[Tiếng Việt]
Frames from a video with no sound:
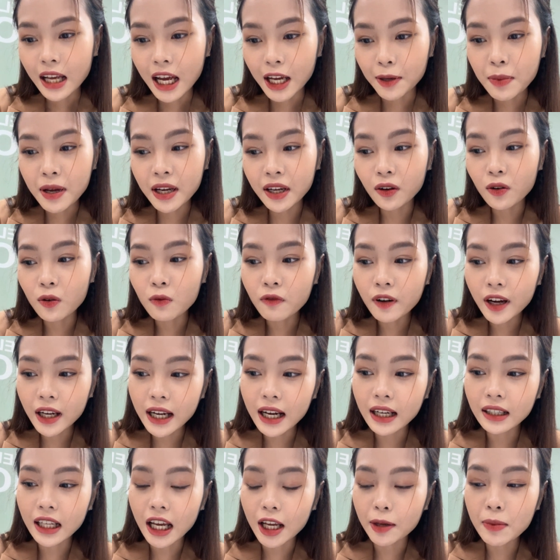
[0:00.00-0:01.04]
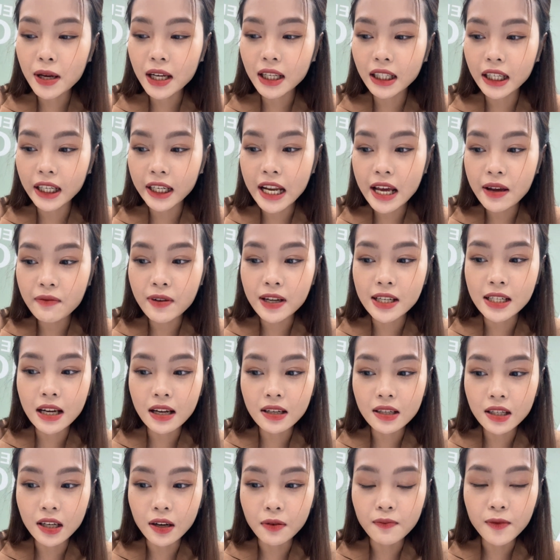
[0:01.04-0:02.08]
Thái Bình cũng vậy ạ, Thái Bình thì đêm và
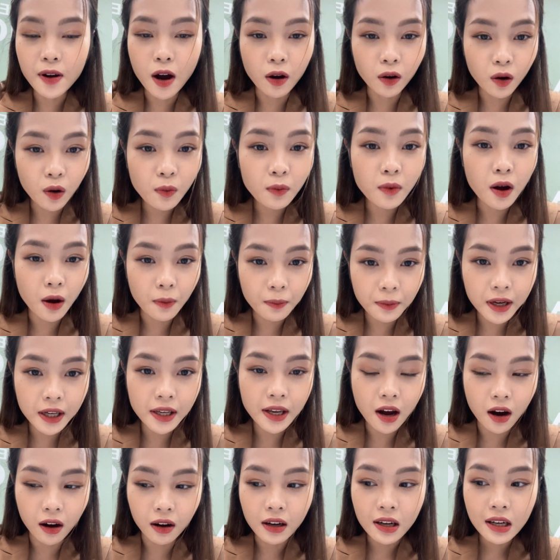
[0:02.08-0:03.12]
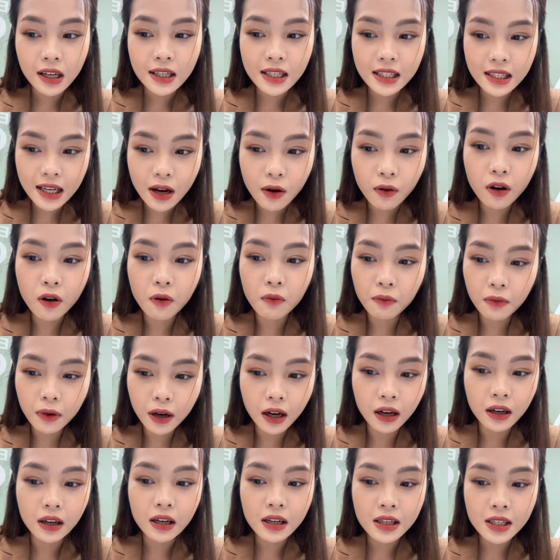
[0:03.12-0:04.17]
sáng sớm có lúc có mưa nhỏ, sau không
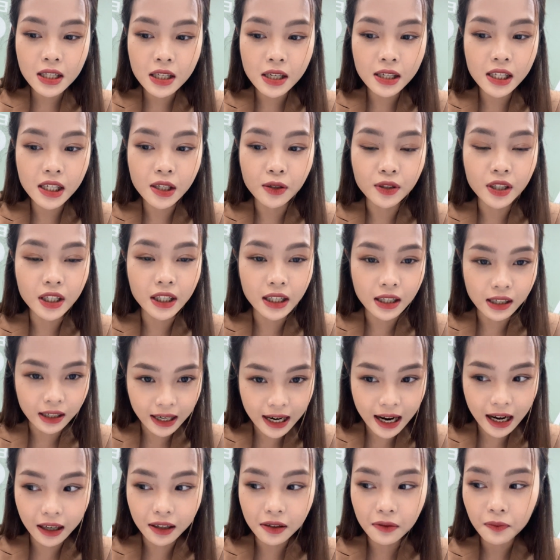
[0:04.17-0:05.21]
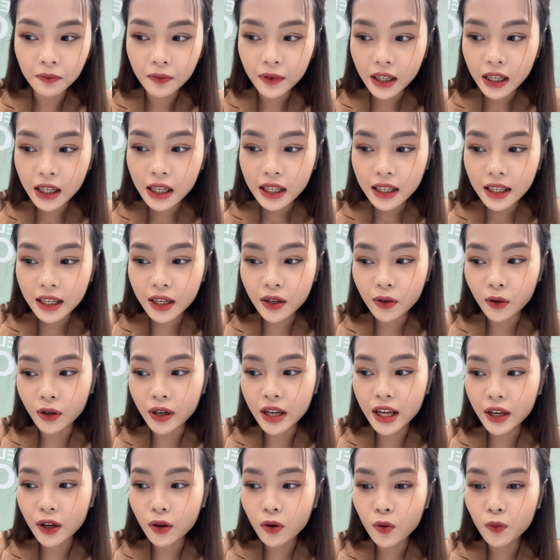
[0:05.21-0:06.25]
mưa, trưa chiều trời hứng nắng. Nhiệt độ
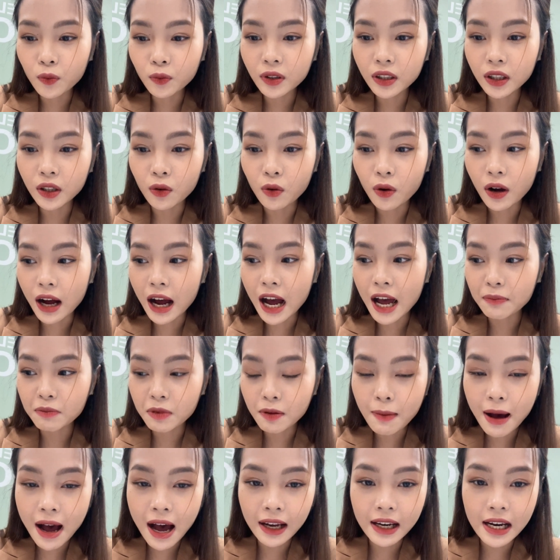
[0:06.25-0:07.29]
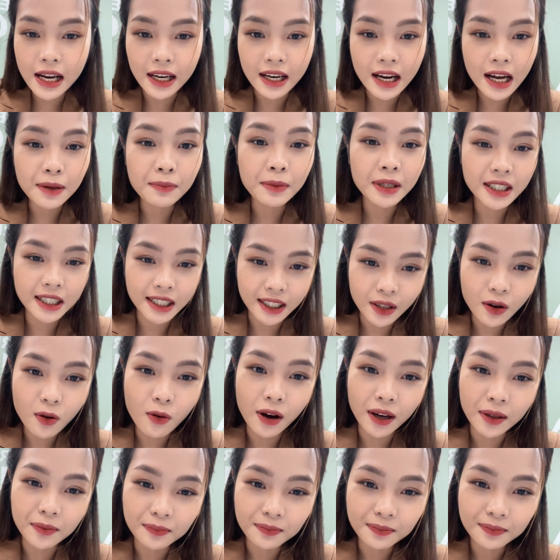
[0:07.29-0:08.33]
ở đây cũng từ khoảng 23 đến 29
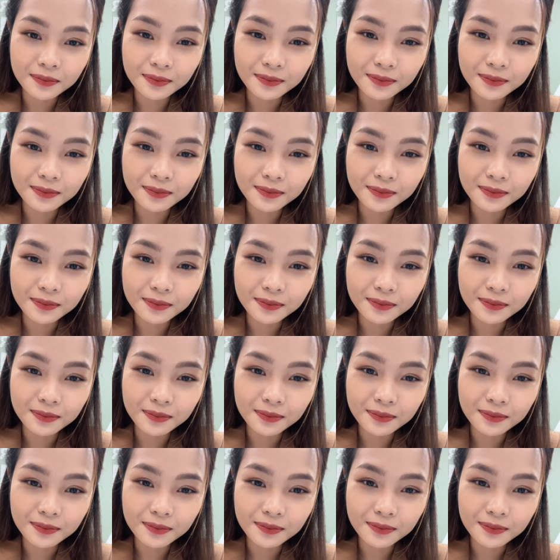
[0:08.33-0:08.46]
độ ạ.